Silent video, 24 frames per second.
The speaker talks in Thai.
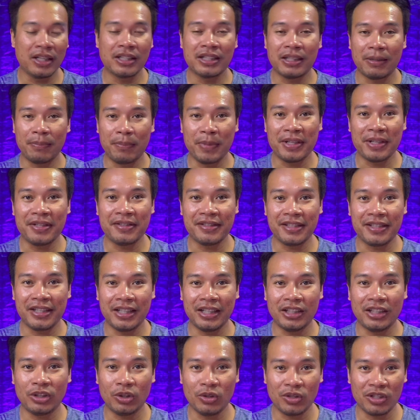จะเป็นสี
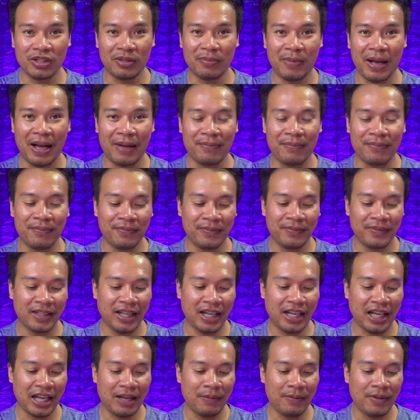ต้นฉบับ
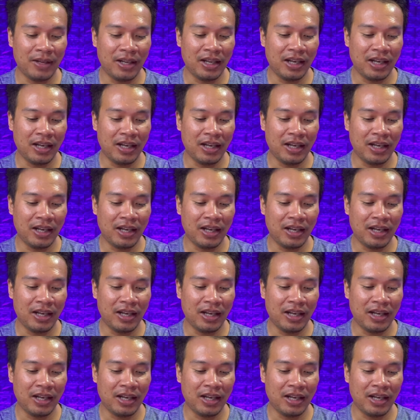นะครับ